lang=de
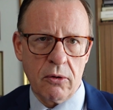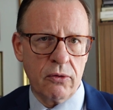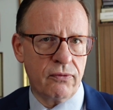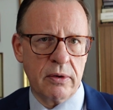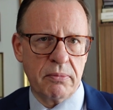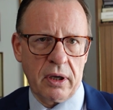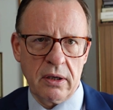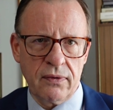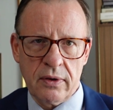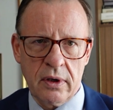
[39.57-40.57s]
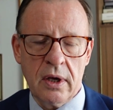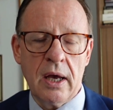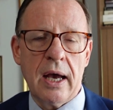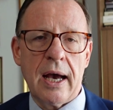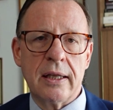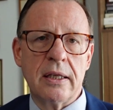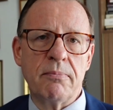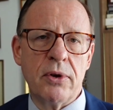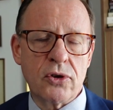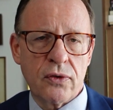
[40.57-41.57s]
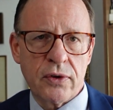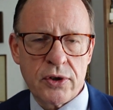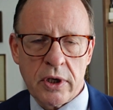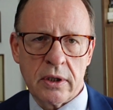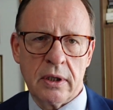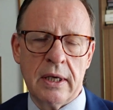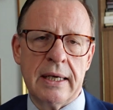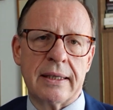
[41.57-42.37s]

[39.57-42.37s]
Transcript: irgendwie Briefe an die Bischöfe schicken.